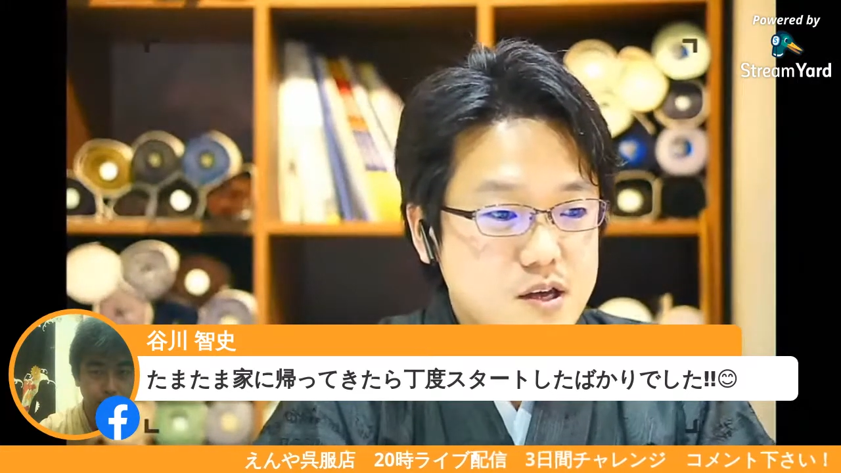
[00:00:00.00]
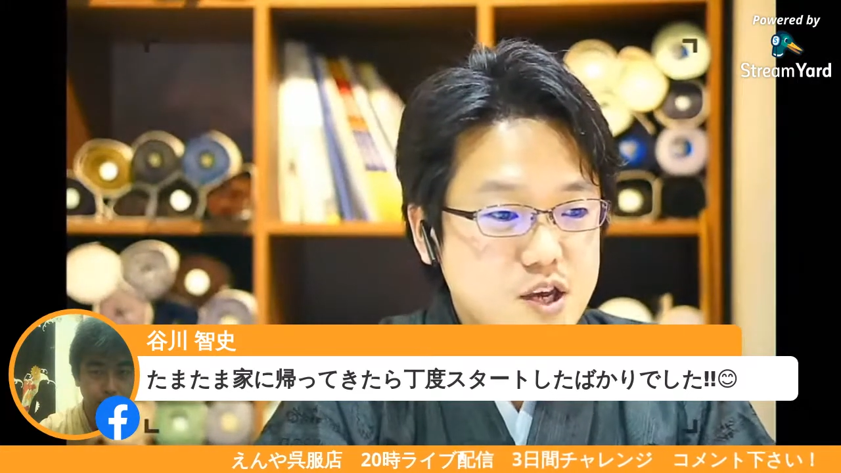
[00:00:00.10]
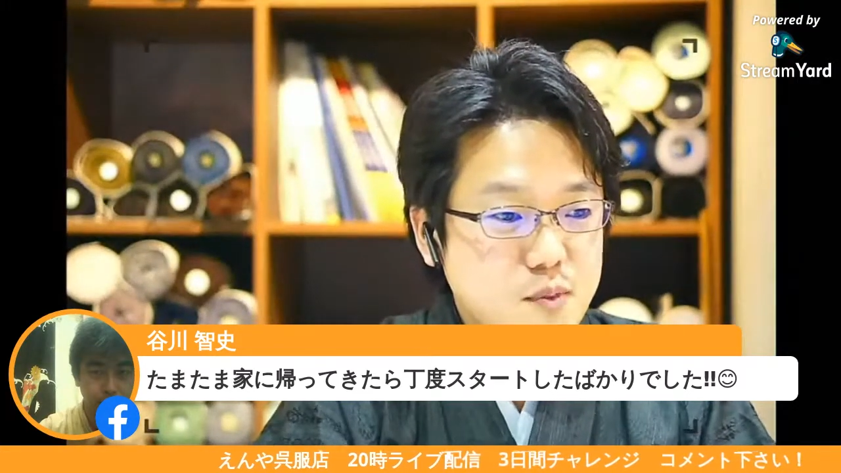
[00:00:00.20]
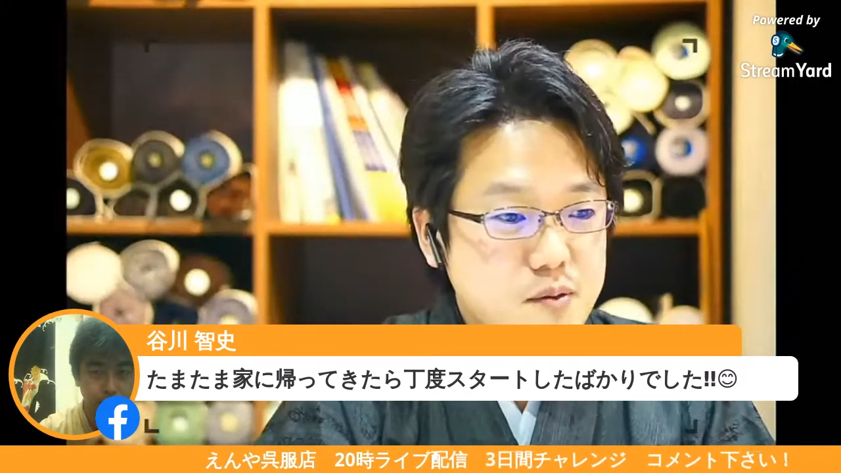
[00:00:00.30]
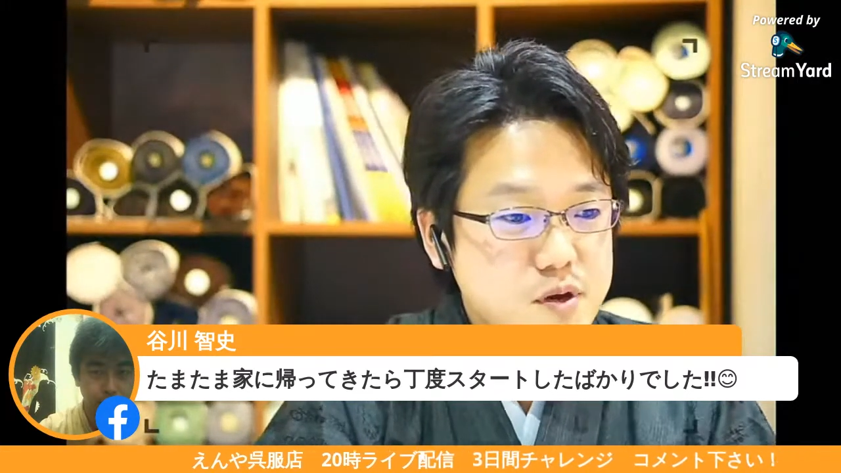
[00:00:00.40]

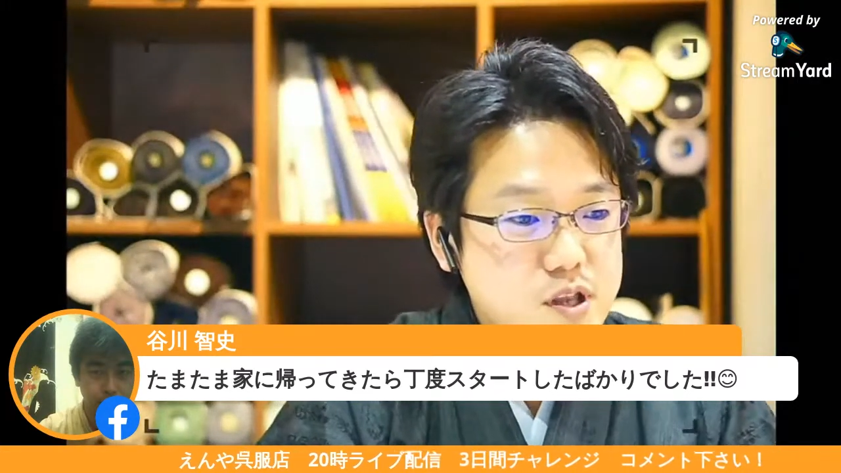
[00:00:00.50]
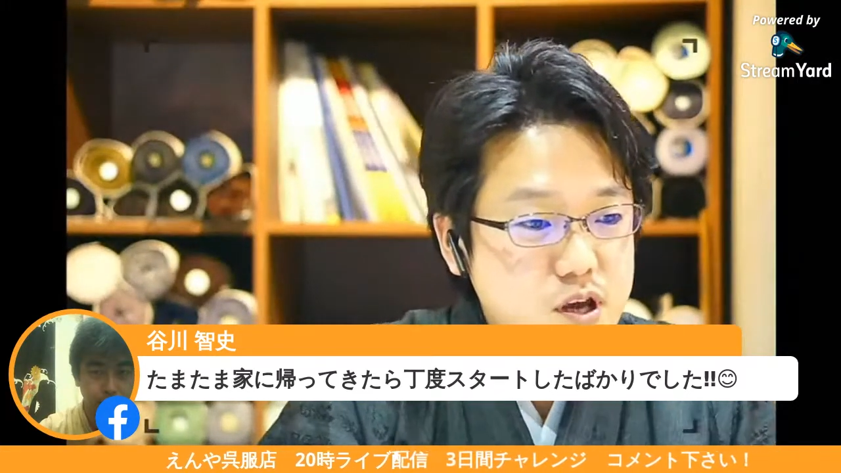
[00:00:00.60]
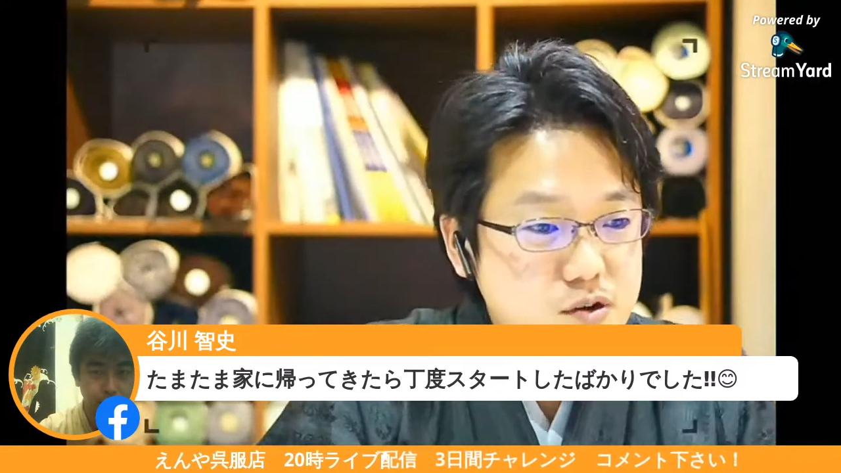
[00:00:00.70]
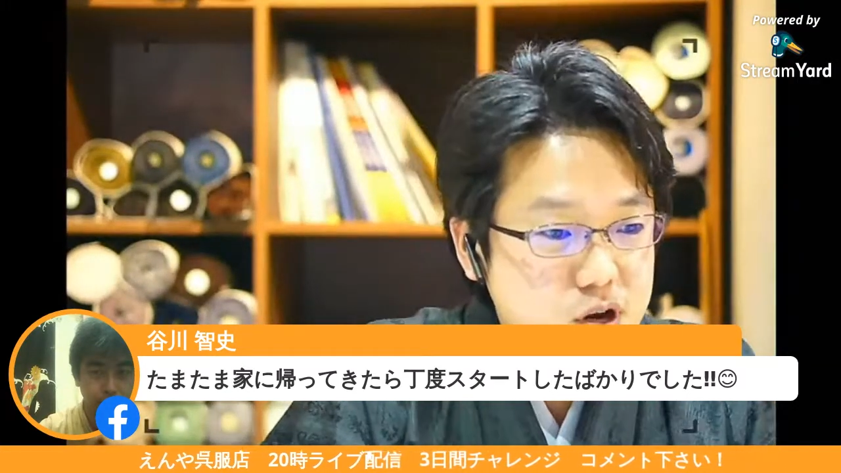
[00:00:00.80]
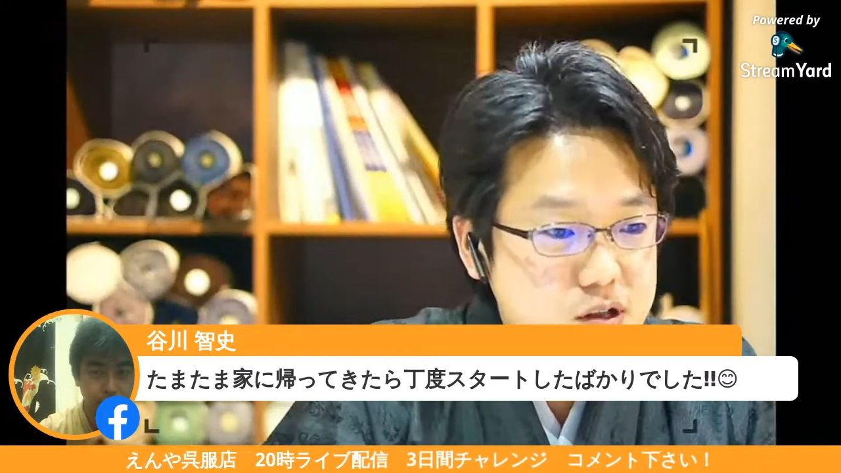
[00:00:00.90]
今見
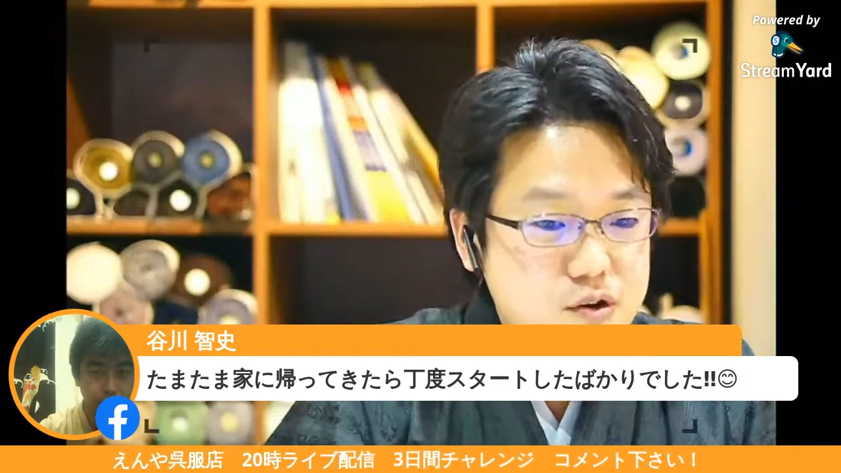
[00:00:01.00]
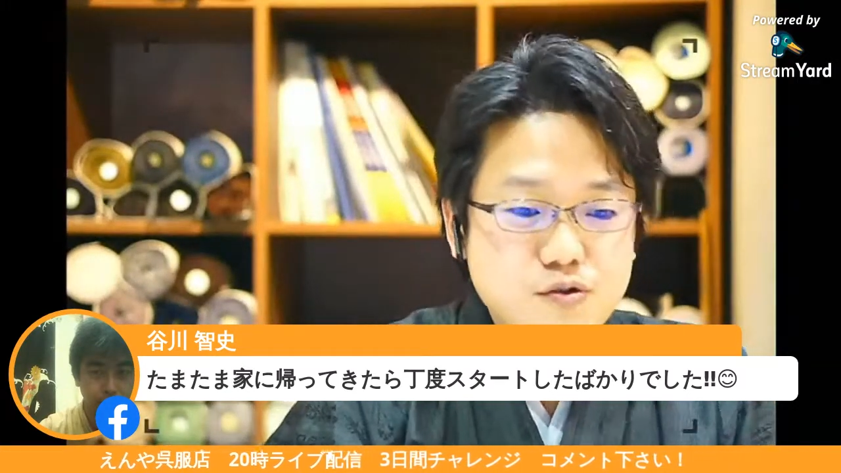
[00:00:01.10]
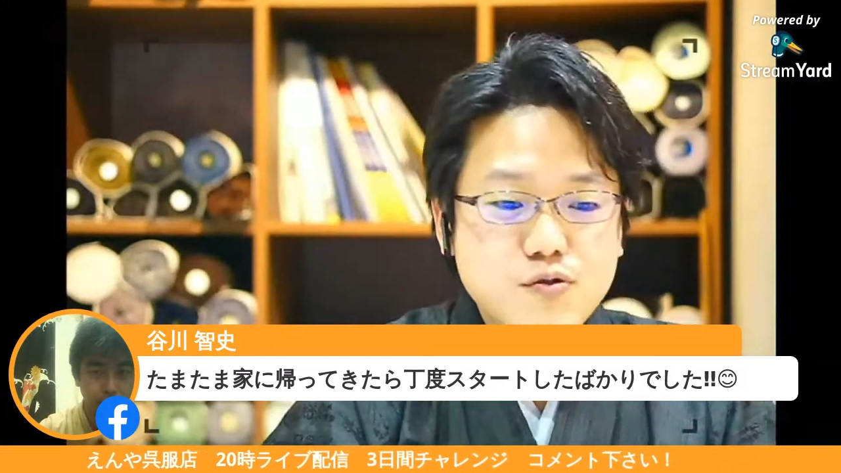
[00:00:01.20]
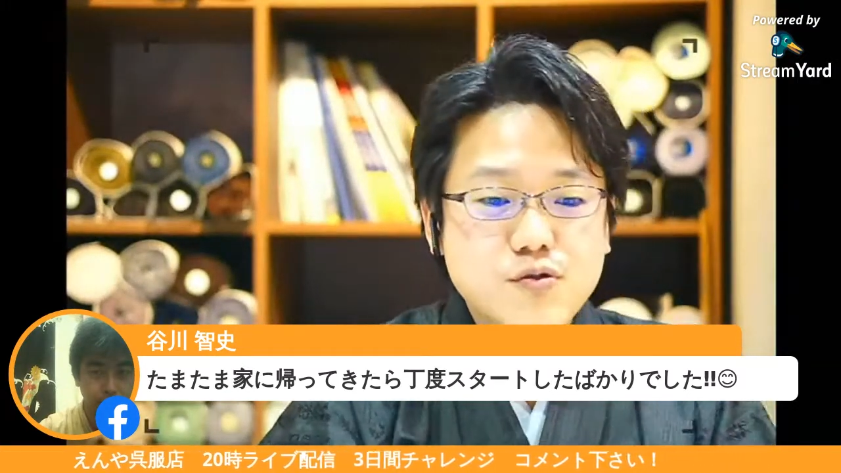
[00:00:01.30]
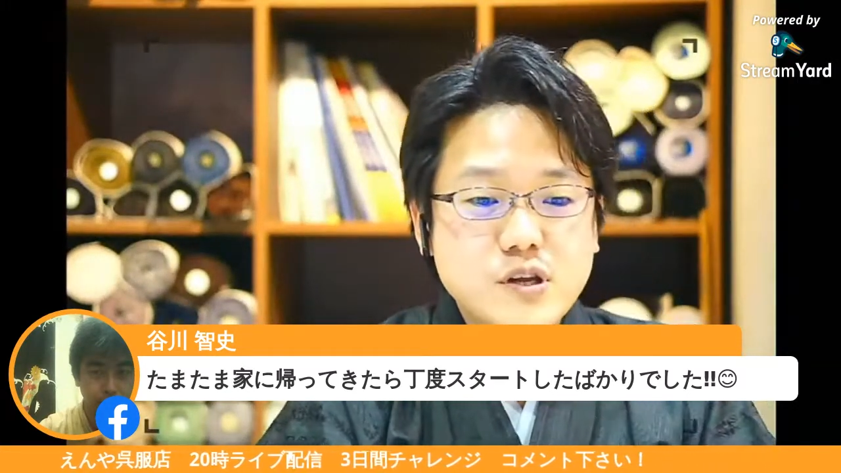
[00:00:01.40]
てくれてる
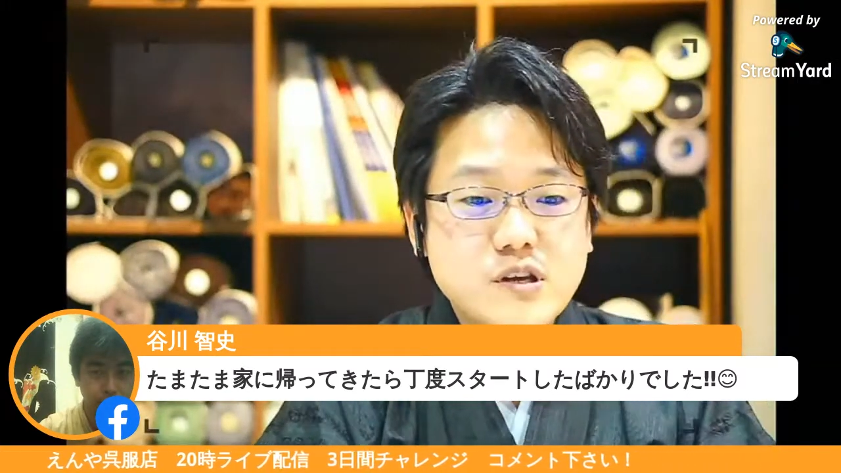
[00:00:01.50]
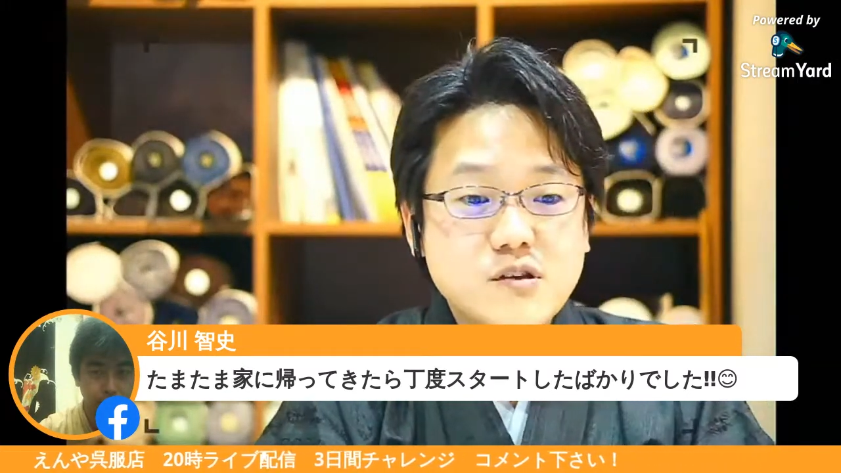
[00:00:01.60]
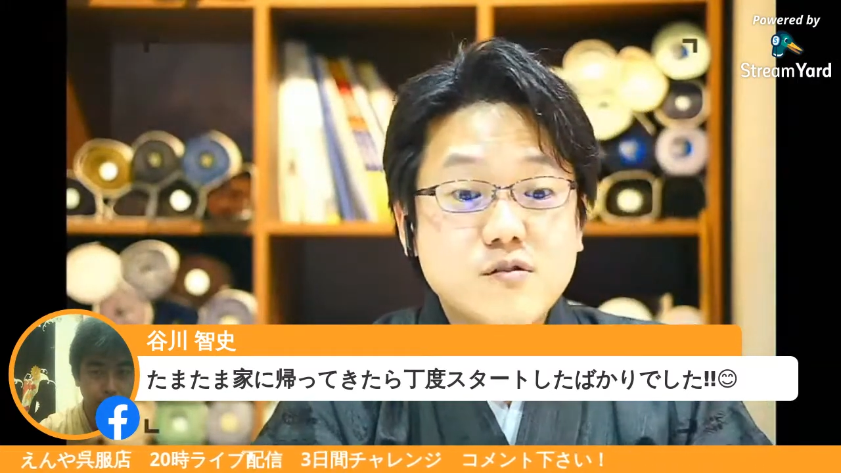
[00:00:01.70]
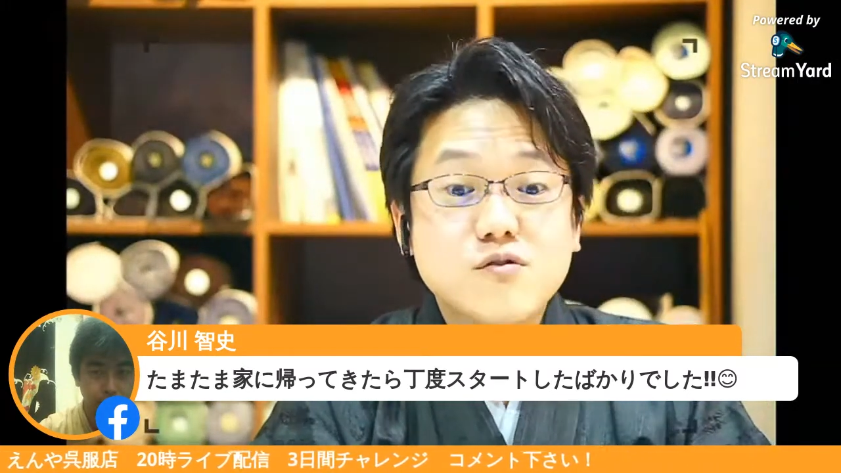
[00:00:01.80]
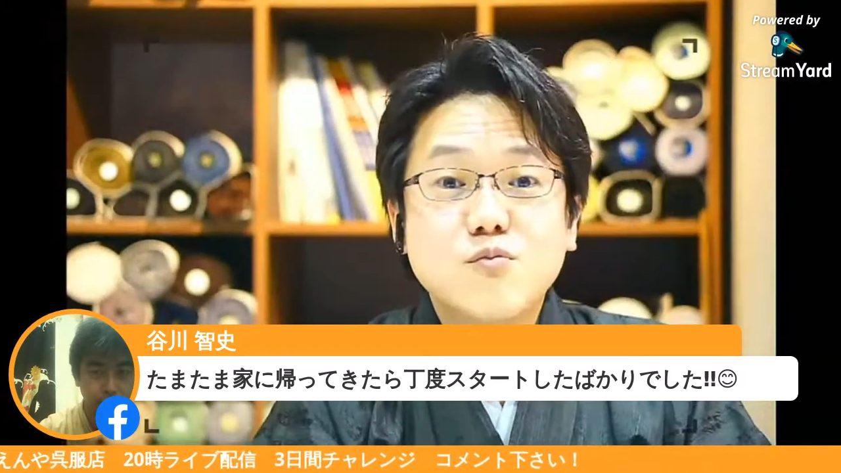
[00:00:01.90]
人の人数